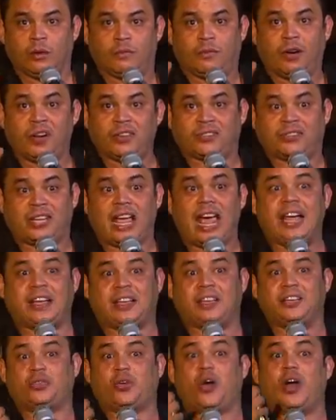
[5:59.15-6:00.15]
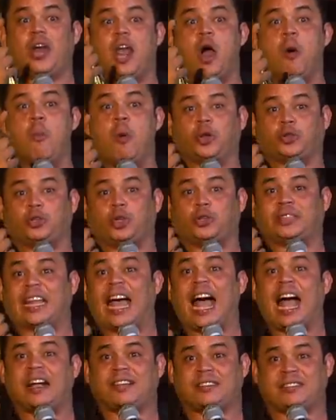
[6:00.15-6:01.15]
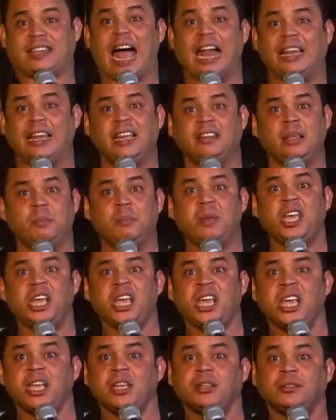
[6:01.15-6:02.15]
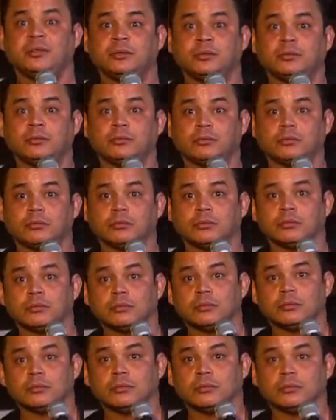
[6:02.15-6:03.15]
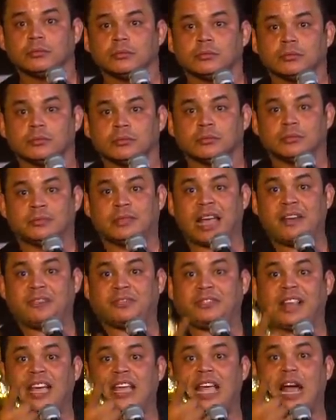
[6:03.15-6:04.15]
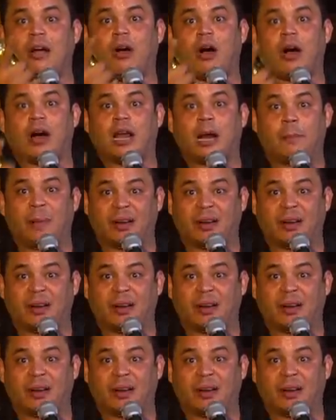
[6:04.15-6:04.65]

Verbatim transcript: Você que escolheu o mototáxi além de mim, deve estar tá aí agora